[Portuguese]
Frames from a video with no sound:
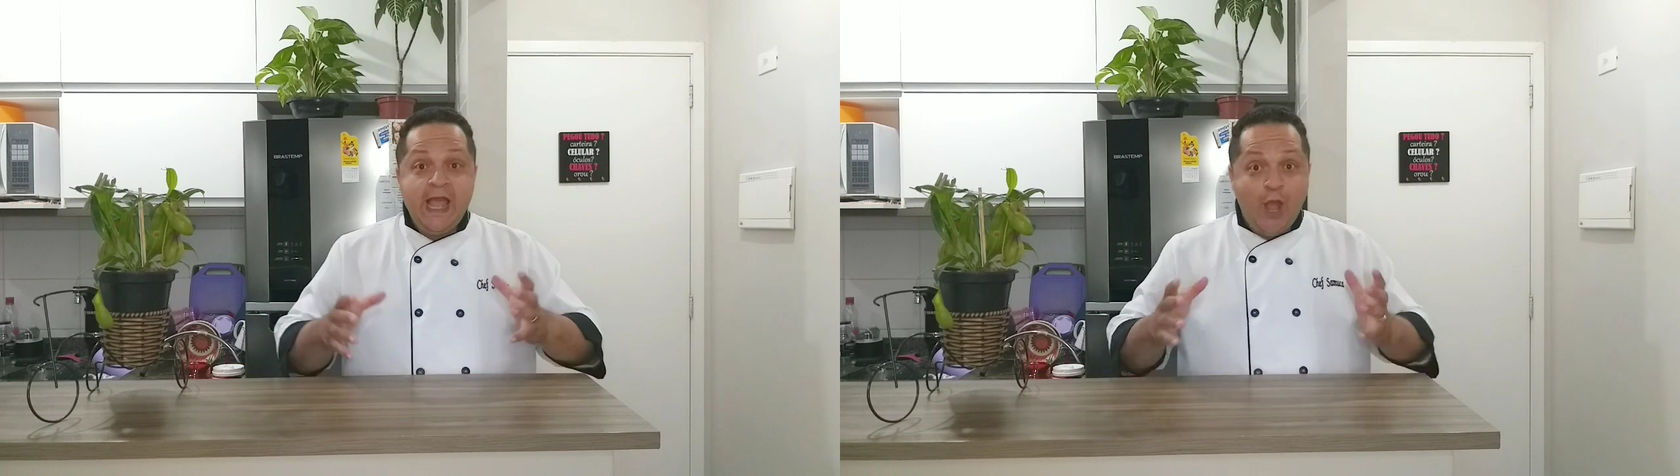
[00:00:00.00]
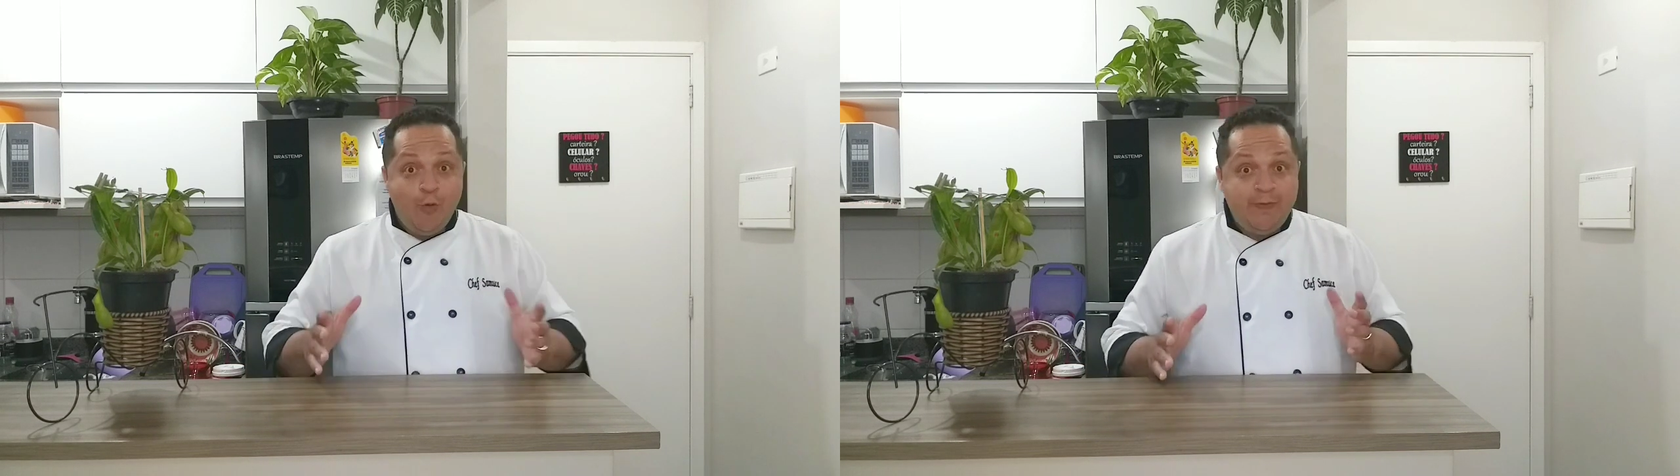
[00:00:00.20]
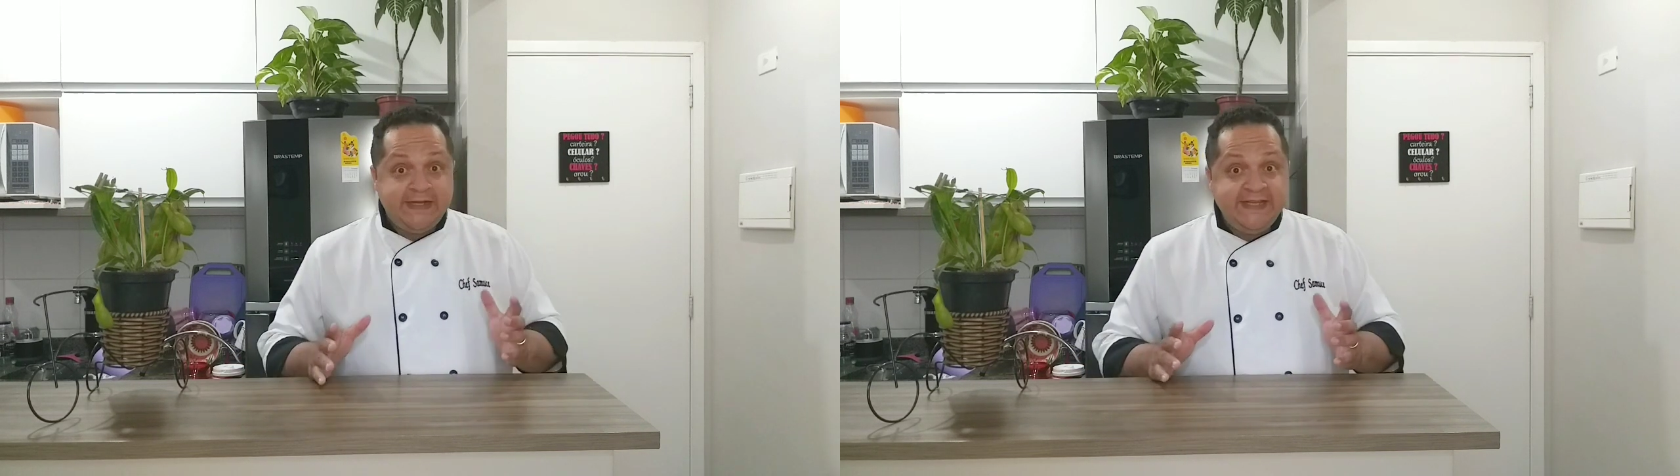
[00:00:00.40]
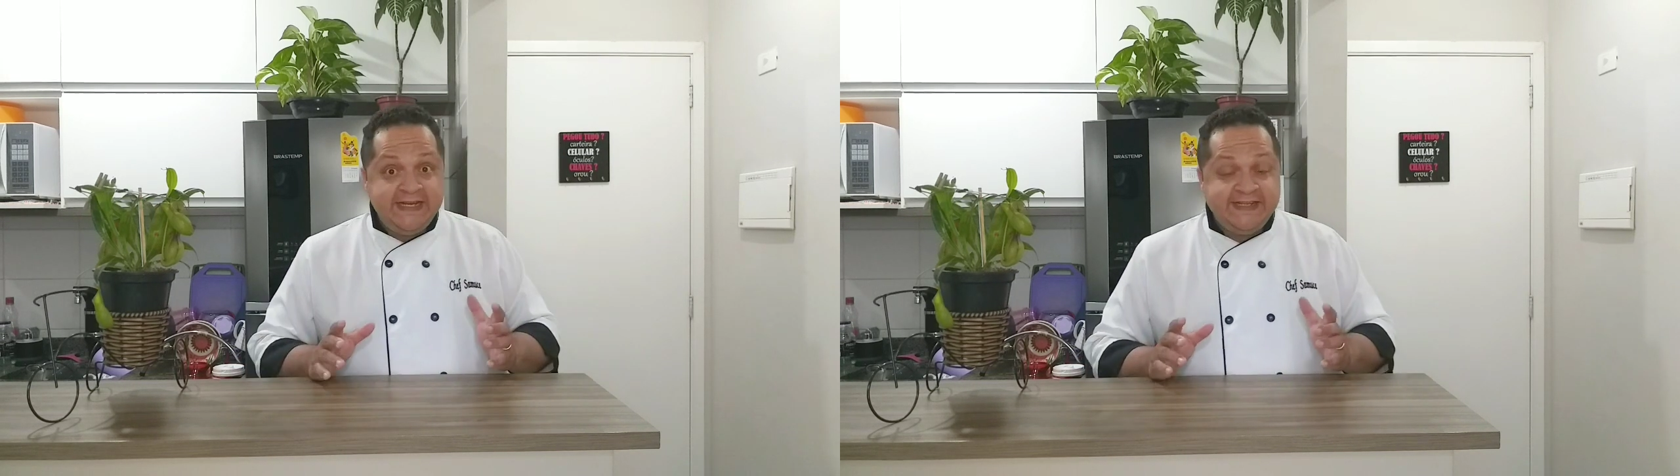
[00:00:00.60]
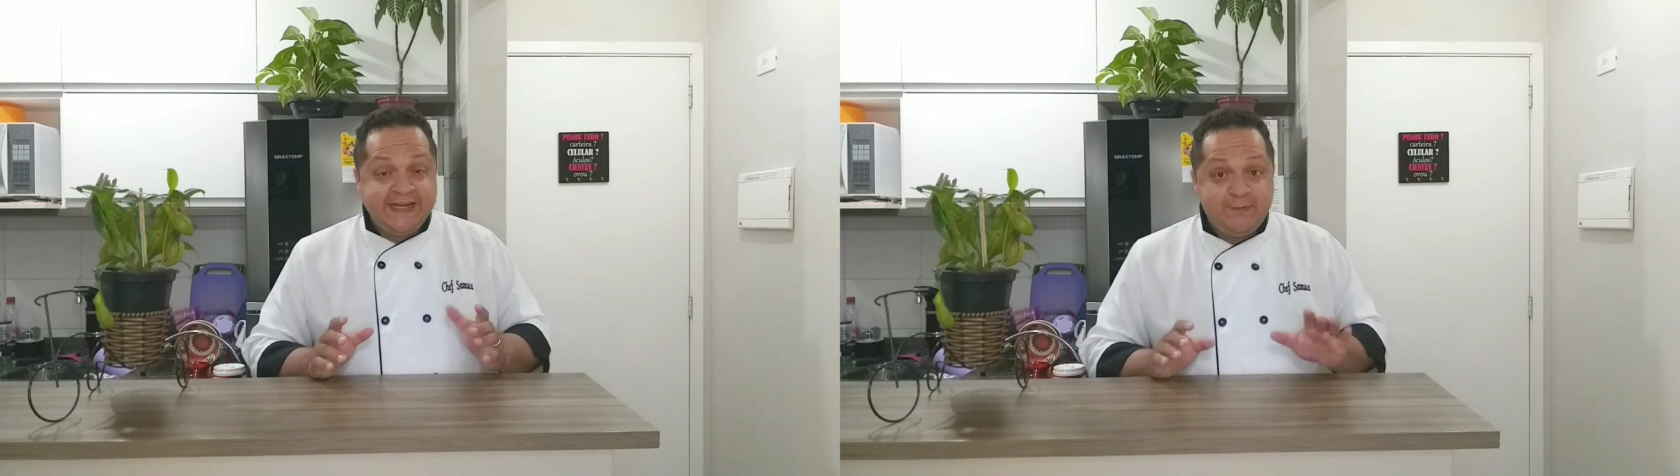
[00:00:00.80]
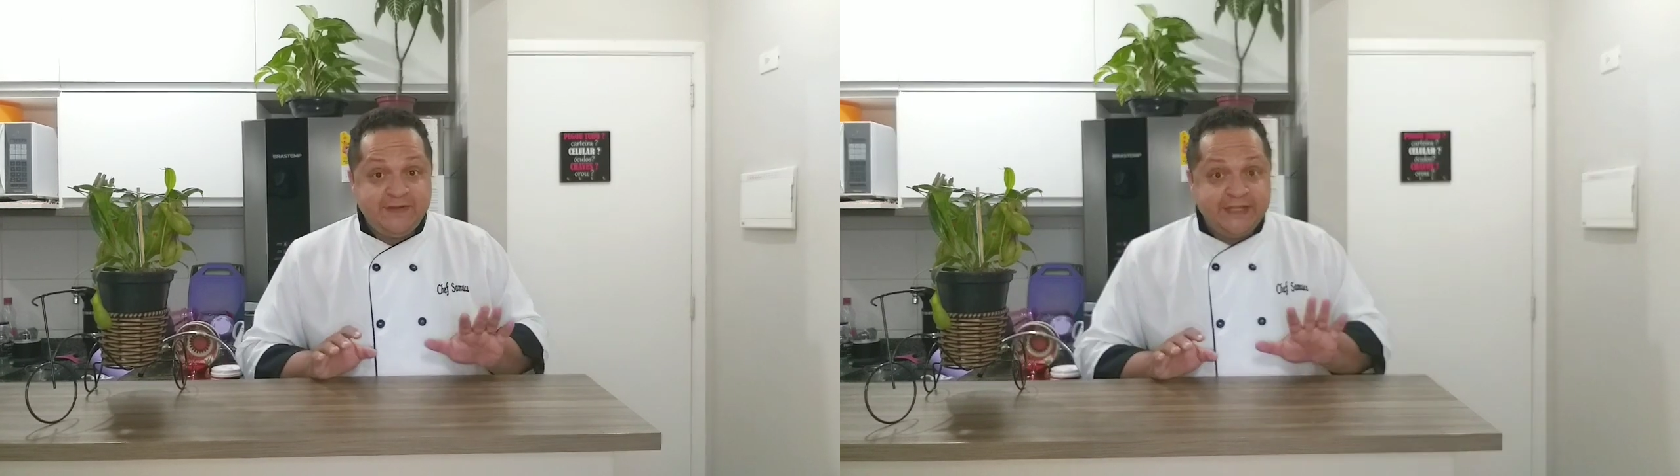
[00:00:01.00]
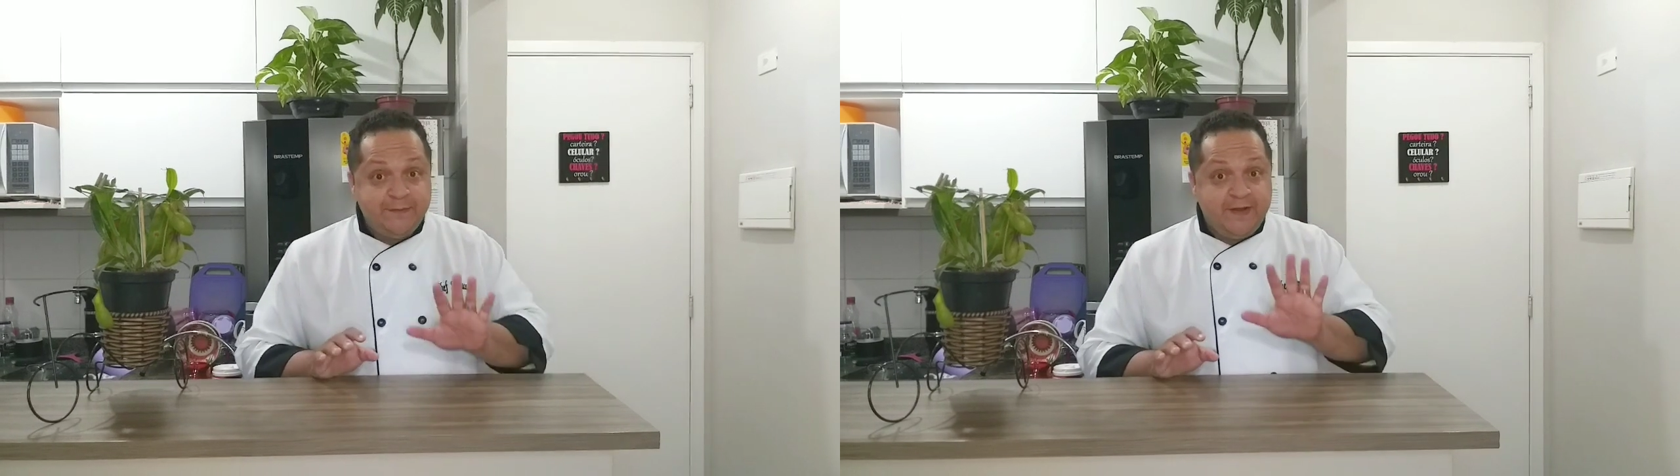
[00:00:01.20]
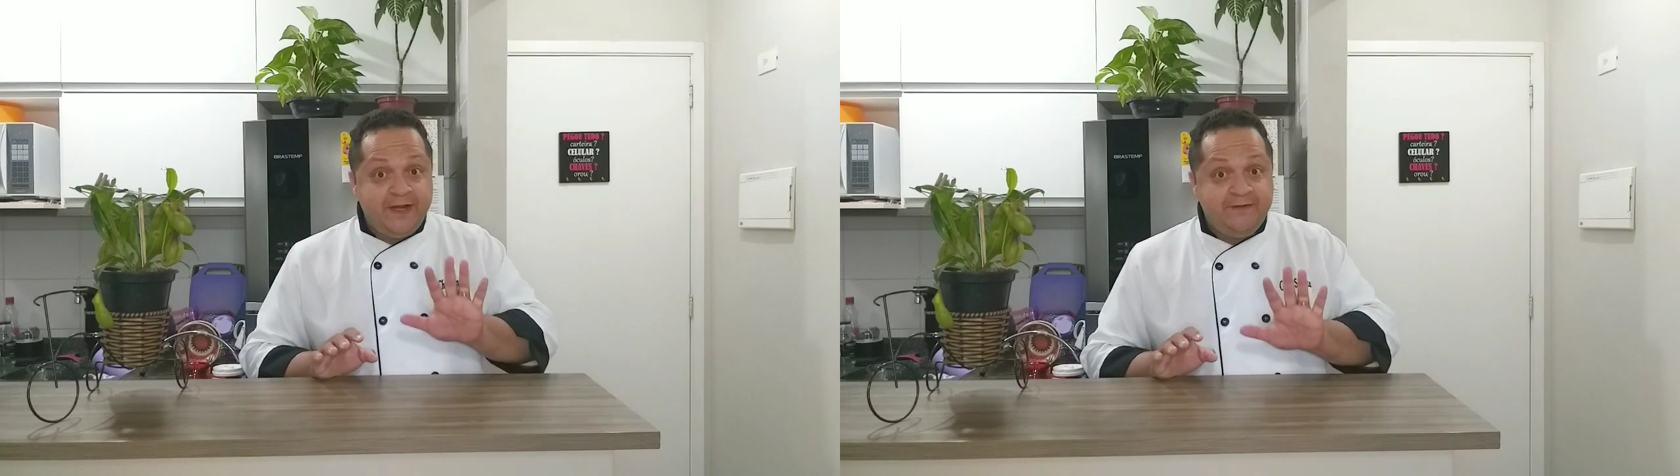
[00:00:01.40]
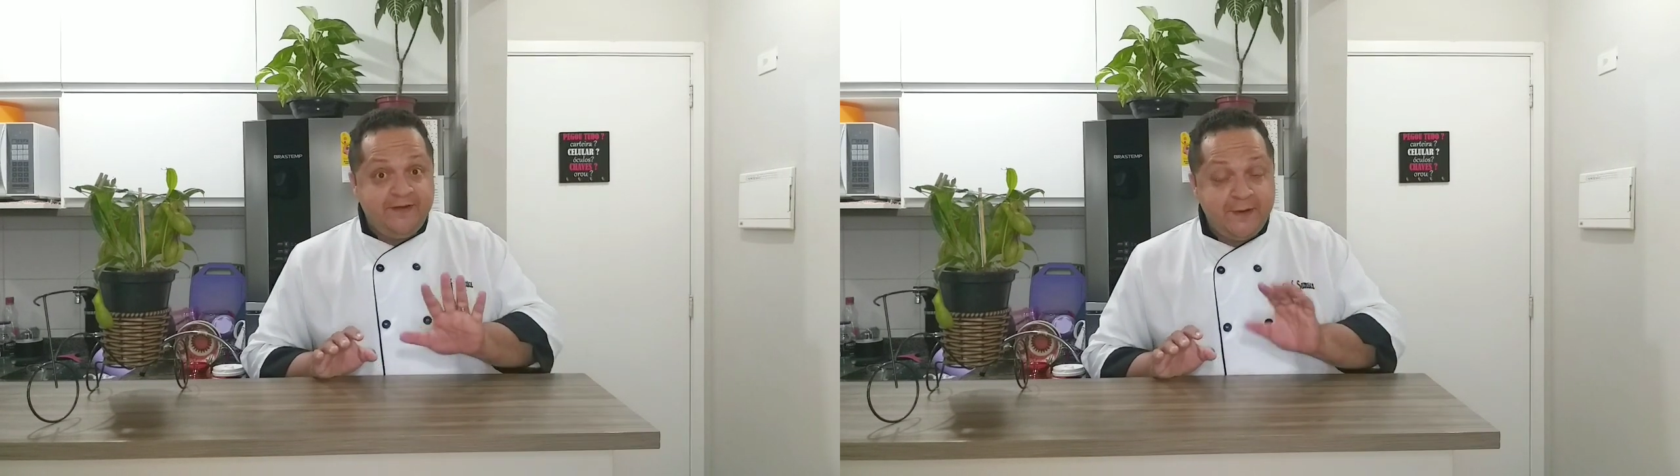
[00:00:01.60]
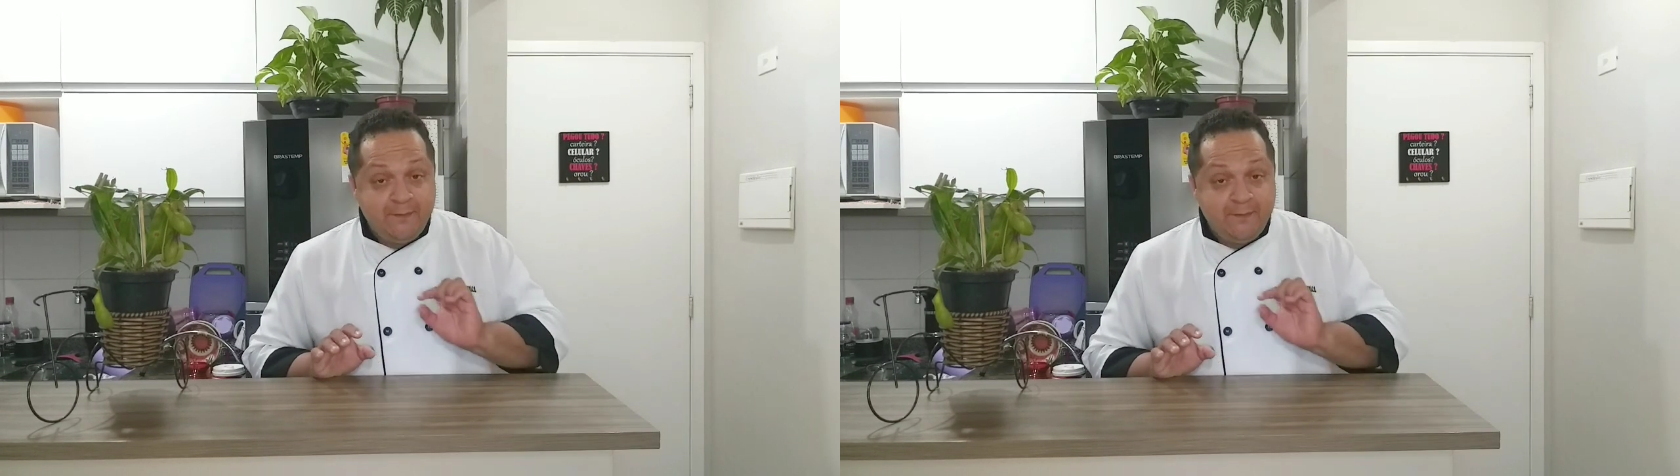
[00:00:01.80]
É um prazer estarmos aqui para gravar